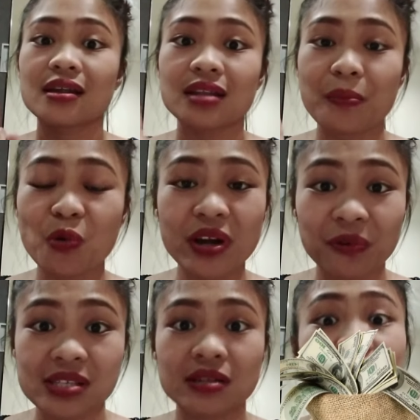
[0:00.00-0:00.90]
Number one
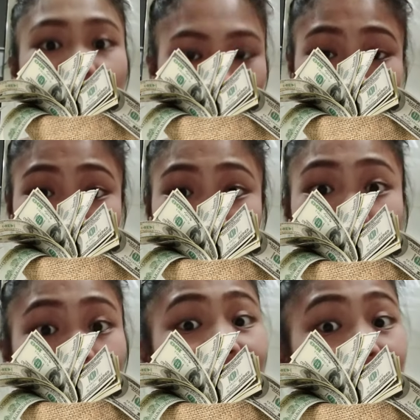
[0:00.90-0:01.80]
reason is money.
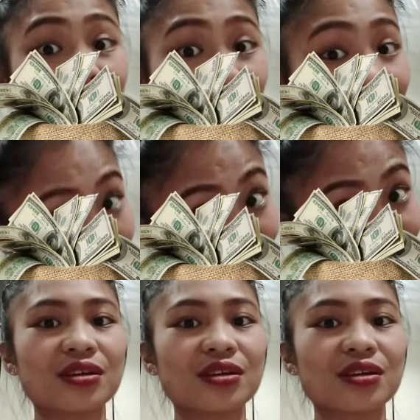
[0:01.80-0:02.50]
Money, money, money, money.